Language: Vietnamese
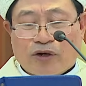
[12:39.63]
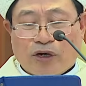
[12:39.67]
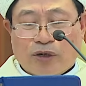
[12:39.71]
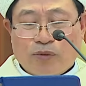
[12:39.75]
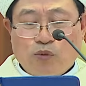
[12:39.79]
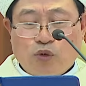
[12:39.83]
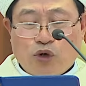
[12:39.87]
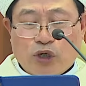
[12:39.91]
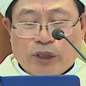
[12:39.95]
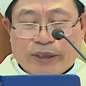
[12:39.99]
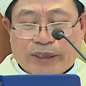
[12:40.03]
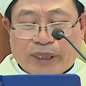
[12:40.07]

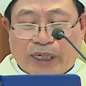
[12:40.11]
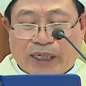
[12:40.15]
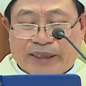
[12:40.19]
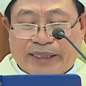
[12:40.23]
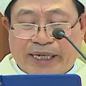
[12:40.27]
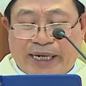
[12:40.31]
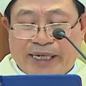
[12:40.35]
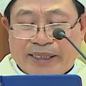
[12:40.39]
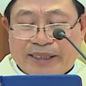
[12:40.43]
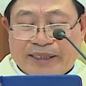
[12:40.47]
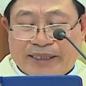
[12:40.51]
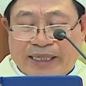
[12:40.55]
con muốn trở
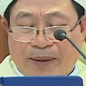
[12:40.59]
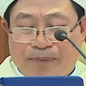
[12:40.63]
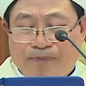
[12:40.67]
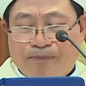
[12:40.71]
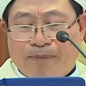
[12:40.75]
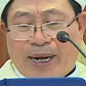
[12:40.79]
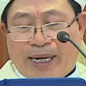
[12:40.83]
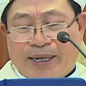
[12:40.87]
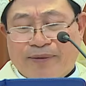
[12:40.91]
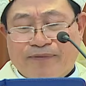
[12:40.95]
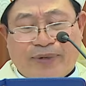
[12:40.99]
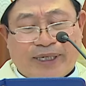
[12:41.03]
thành
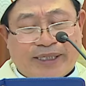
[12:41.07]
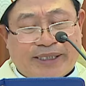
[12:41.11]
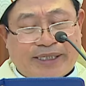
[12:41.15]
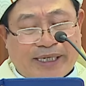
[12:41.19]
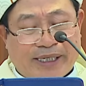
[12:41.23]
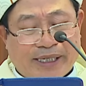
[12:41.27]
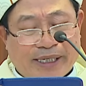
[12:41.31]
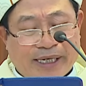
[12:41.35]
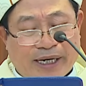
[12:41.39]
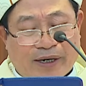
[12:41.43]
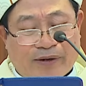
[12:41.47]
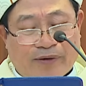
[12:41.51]
tấm bánh và
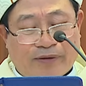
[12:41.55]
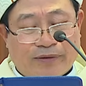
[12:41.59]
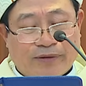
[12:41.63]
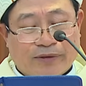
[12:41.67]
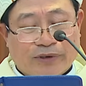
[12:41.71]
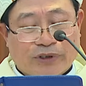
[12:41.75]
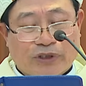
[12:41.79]
chén rượu